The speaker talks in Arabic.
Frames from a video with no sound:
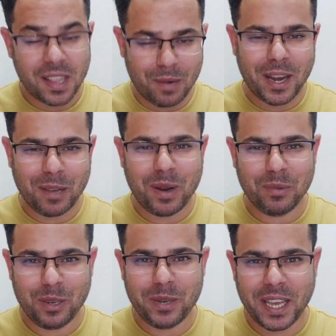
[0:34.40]
السلام عليكم
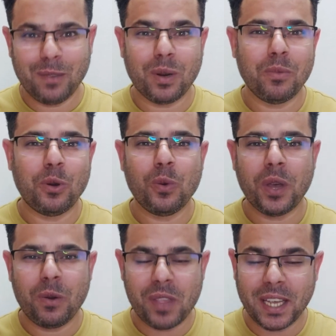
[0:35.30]
ورحمه الله وبركاته يا رب تكونوا
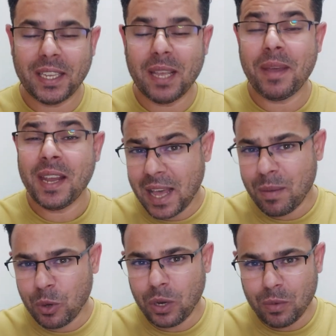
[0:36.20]
بخير وسعاده دايما اهلا
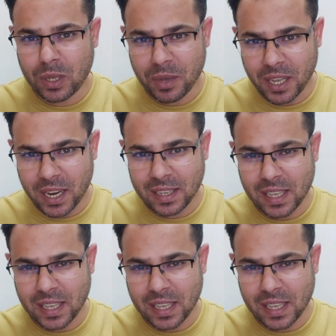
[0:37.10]
بكل متابعين قناه